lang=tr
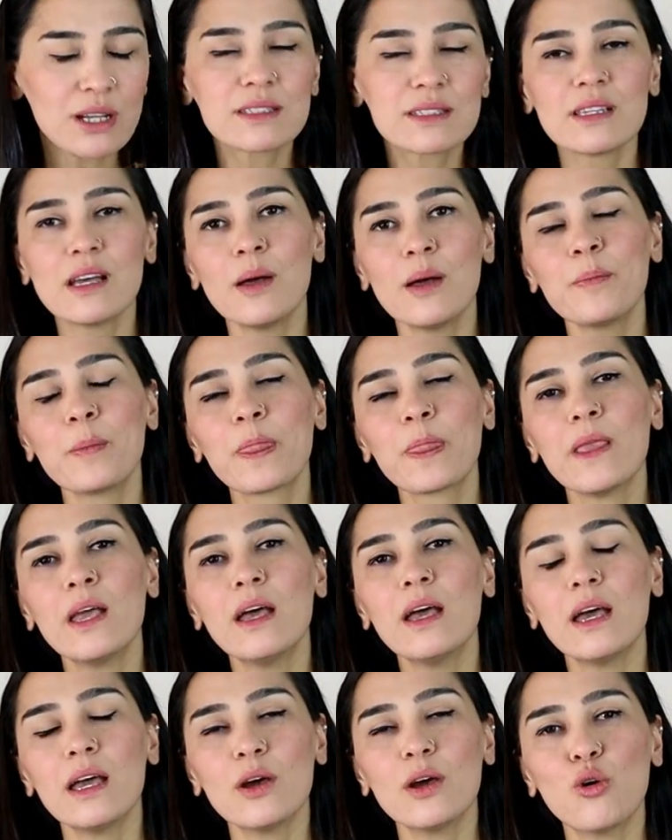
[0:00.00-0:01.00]
Hatta
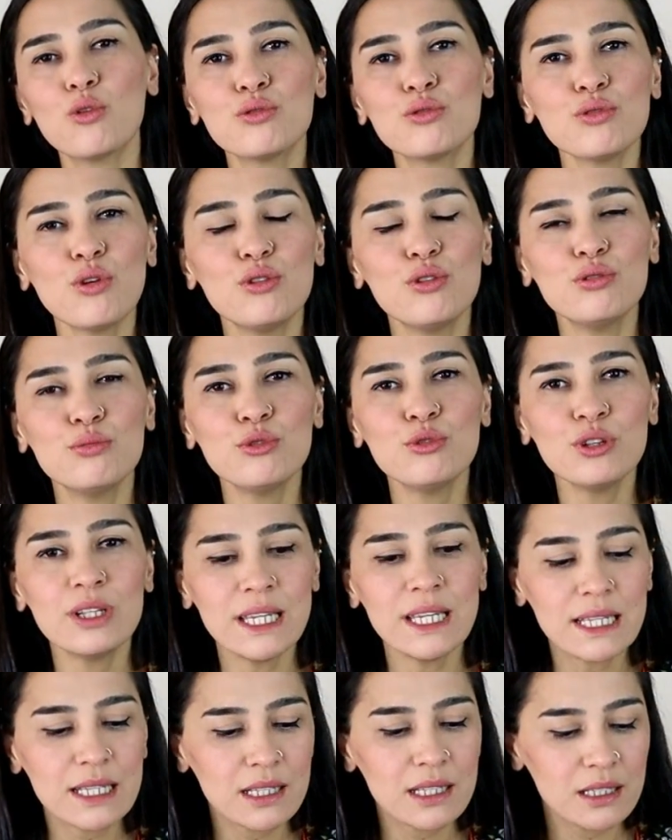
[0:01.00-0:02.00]
e, onun
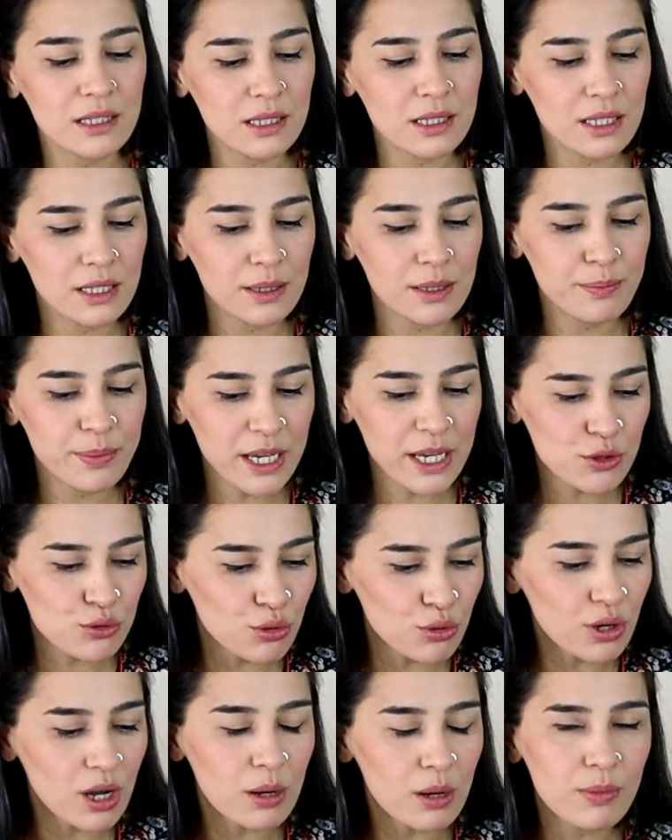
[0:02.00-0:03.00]
ölümüyle ilgili e, pek
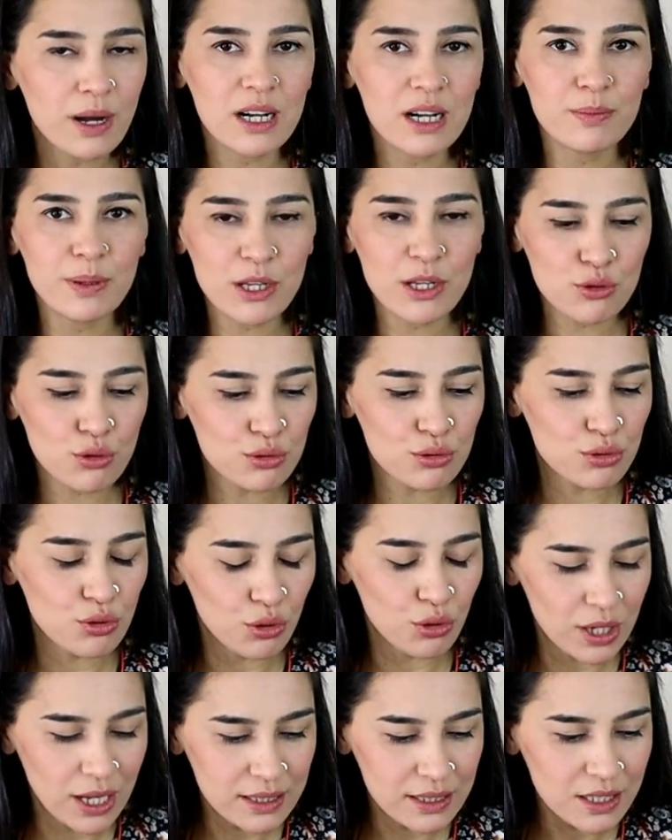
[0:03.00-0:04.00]
çok haber, pek çok
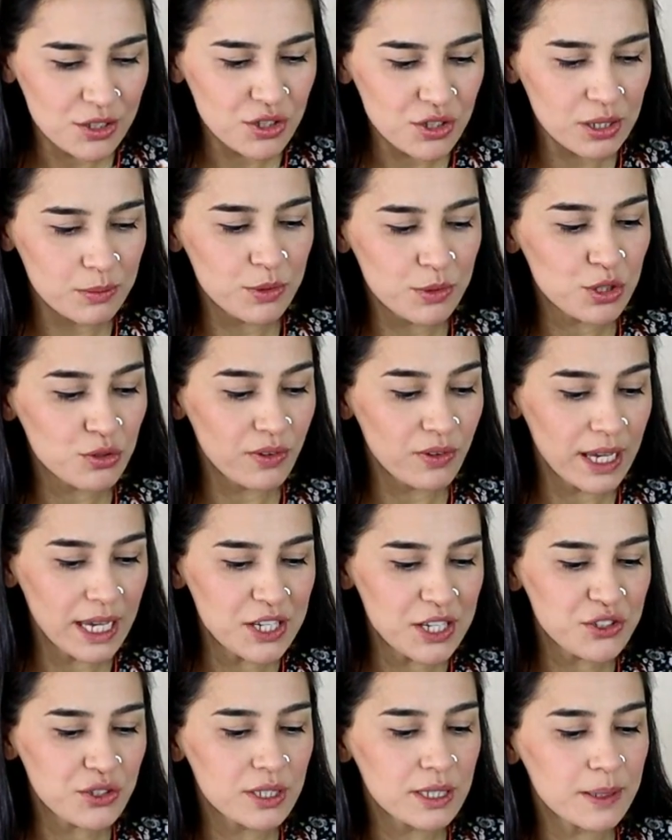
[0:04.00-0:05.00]
söylenti çıkmış ve
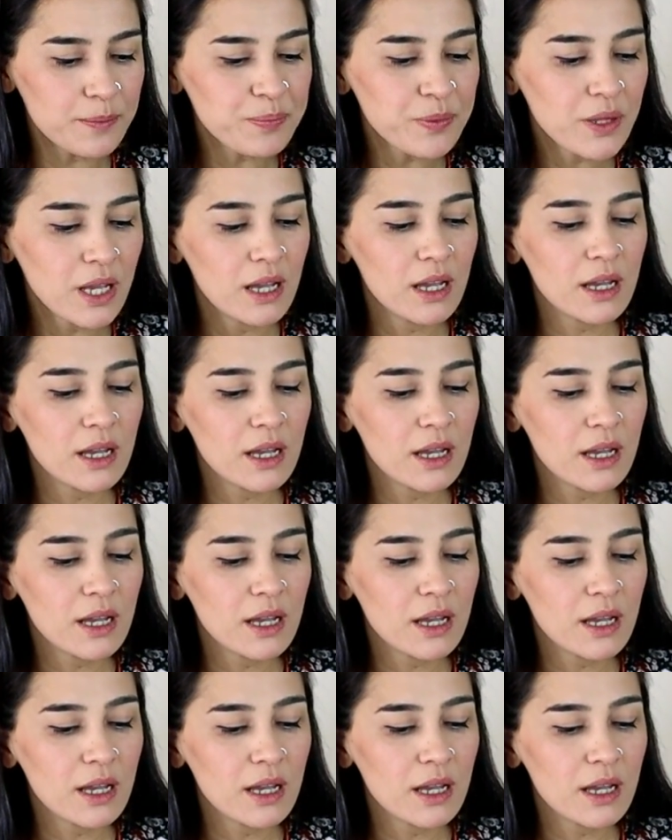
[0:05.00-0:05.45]
eşi